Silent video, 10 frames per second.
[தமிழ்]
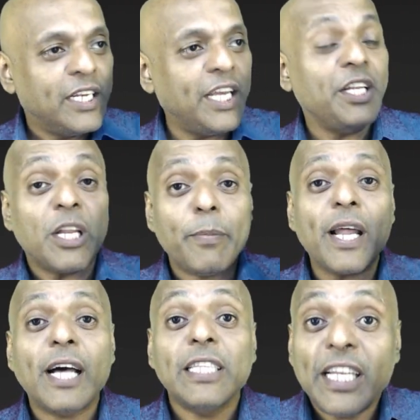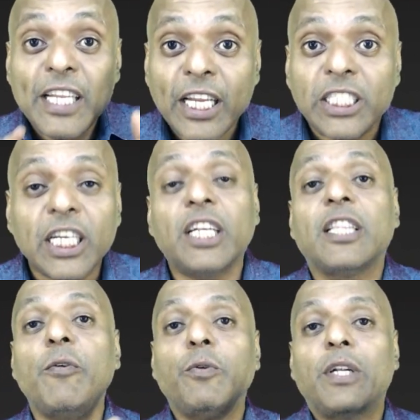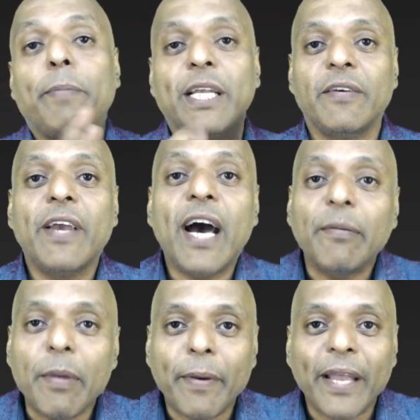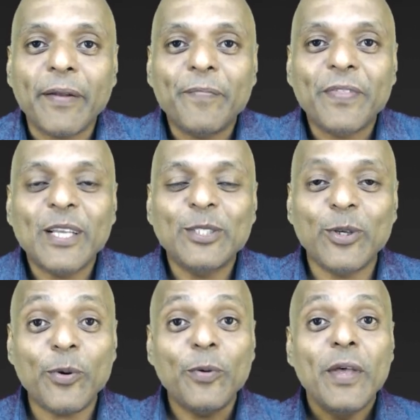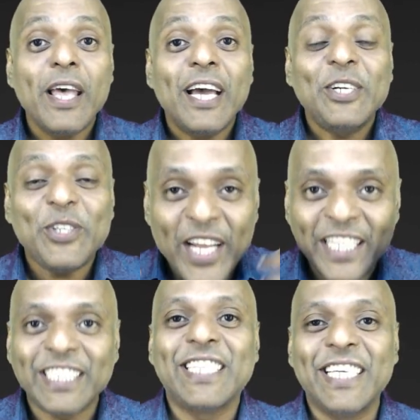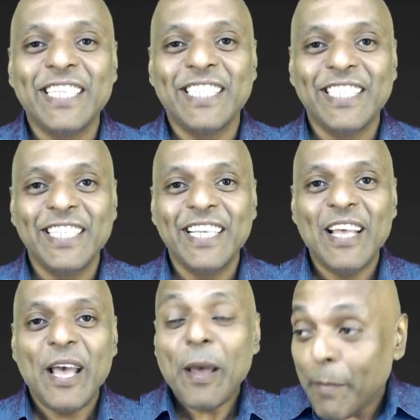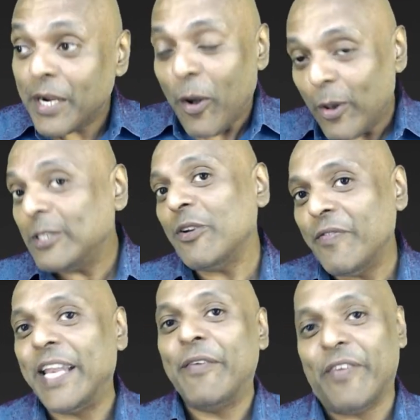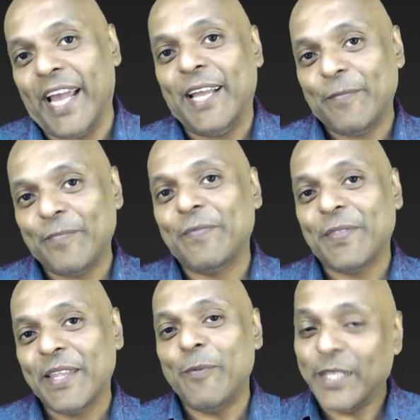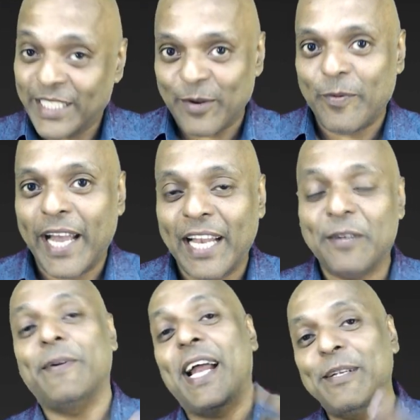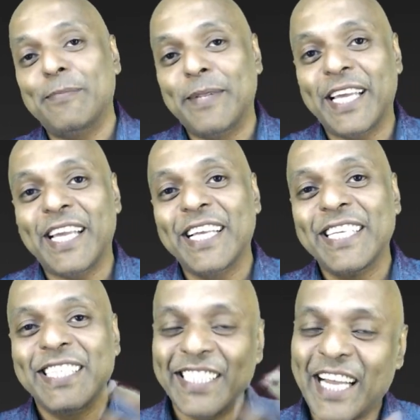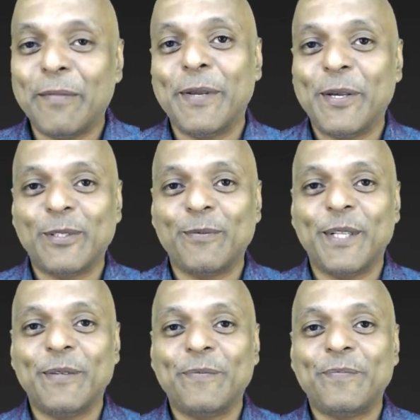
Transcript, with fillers: நீ நிரபராதின்னு நினச்சிக்கிட்டு தான் உன்கிட்ட பேசவே ஆரம்பிப்பேன் ஸோ ட்ரஸ்ட் பட் ஆல்சோ வெரிஃபை ஒன்ஸ் இன் அ வாயில் ரேண்டம்லி தட் வில் பி யூஸ்ஃபுல்